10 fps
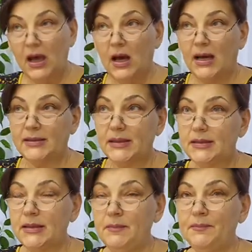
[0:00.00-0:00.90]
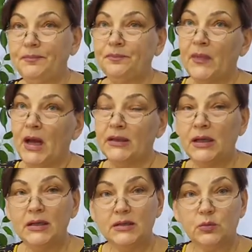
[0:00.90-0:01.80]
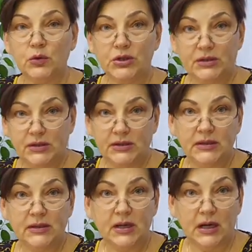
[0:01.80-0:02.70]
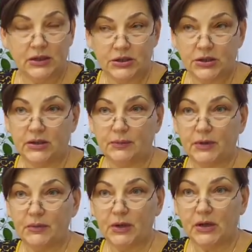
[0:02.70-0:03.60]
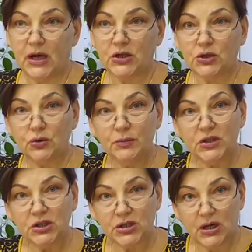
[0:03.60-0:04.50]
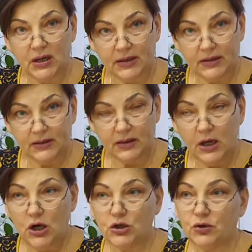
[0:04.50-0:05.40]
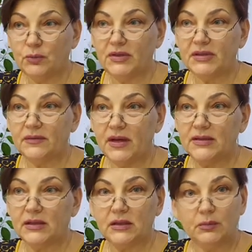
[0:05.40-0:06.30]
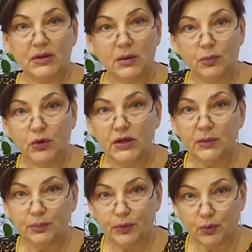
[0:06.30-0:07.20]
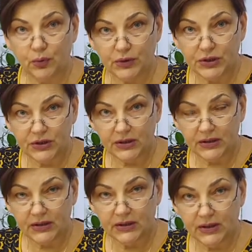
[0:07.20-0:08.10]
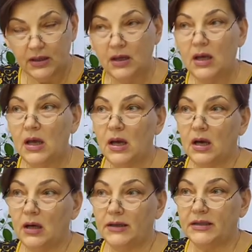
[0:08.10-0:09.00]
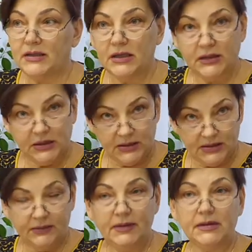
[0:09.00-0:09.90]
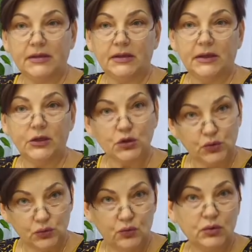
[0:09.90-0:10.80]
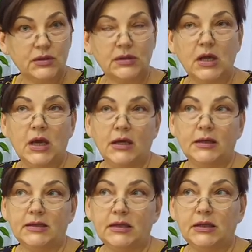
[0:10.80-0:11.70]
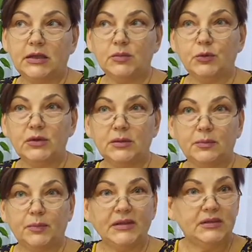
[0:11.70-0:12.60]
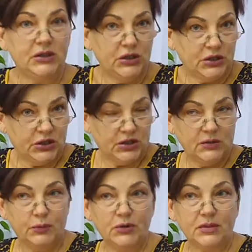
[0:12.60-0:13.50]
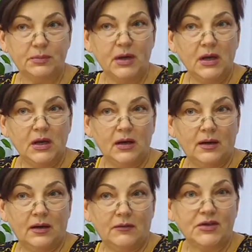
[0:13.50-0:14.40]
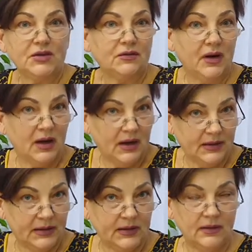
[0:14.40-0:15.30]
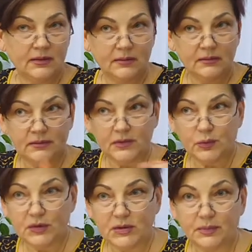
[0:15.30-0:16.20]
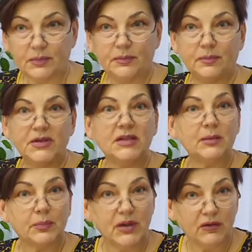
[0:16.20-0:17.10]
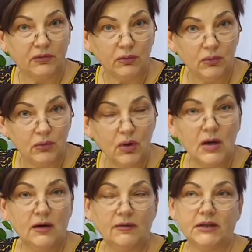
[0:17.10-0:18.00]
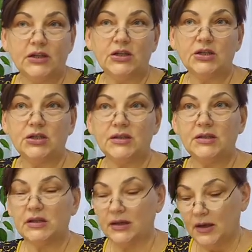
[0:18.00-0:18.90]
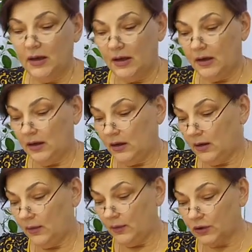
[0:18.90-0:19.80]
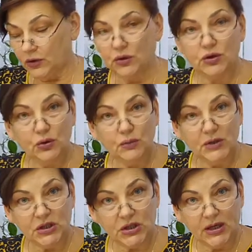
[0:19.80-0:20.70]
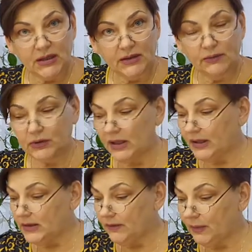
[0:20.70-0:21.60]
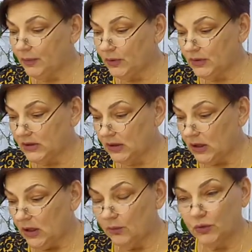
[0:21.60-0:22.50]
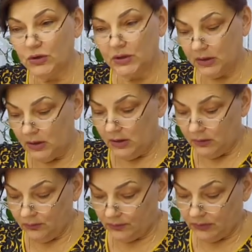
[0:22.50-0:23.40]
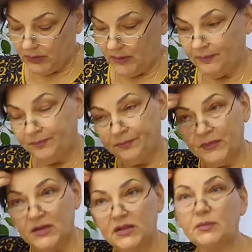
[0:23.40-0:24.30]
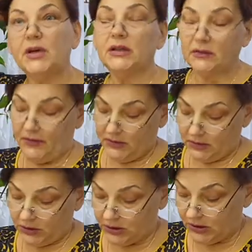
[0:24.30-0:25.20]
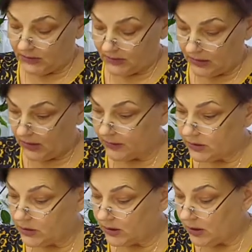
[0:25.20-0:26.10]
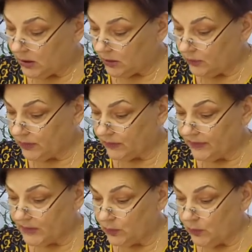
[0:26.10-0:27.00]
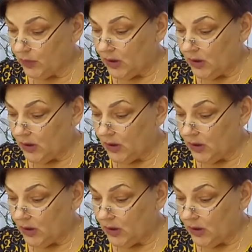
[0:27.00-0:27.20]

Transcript: А затем анализ может идти дальше. Например, а что мешает, чтобы связь эта была более прочной, да? А если это действительно ресурс, если это способ поддержки, способ э, выживания, способ быть на плаву в этой жизни. Э, что, что мешает? Вот на эти вопросы можно, ну вот там себе ответить, честно, конечно. Ну вот возьмем,